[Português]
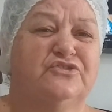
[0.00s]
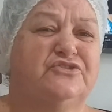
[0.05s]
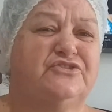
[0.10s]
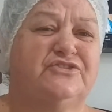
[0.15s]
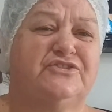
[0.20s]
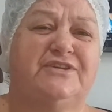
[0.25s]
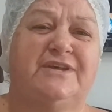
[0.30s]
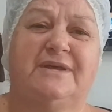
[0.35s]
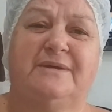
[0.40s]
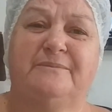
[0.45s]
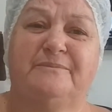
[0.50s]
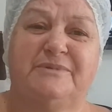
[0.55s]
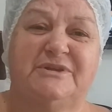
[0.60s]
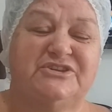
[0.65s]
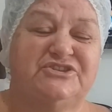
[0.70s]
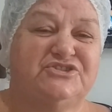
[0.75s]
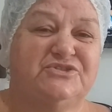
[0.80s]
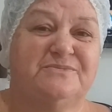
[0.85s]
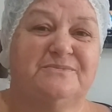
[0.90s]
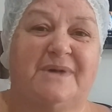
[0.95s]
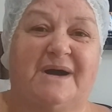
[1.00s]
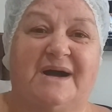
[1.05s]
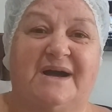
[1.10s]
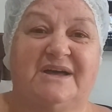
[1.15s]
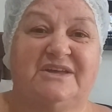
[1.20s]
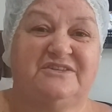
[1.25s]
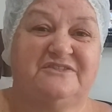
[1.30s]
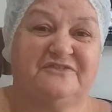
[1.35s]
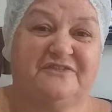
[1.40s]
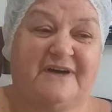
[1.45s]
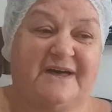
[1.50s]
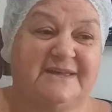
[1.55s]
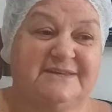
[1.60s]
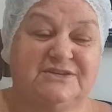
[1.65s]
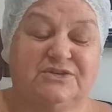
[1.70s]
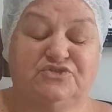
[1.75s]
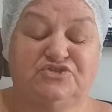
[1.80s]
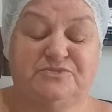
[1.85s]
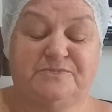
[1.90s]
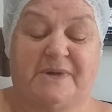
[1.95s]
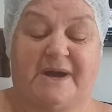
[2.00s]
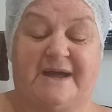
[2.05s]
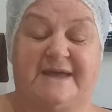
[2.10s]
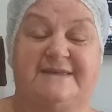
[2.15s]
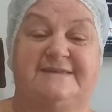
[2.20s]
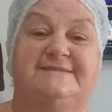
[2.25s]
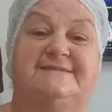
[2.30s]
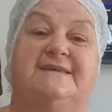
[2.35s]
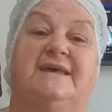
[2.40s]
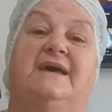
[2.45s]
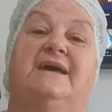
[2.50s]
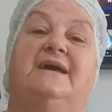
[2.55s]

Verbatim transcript: simples demais, fácil demais.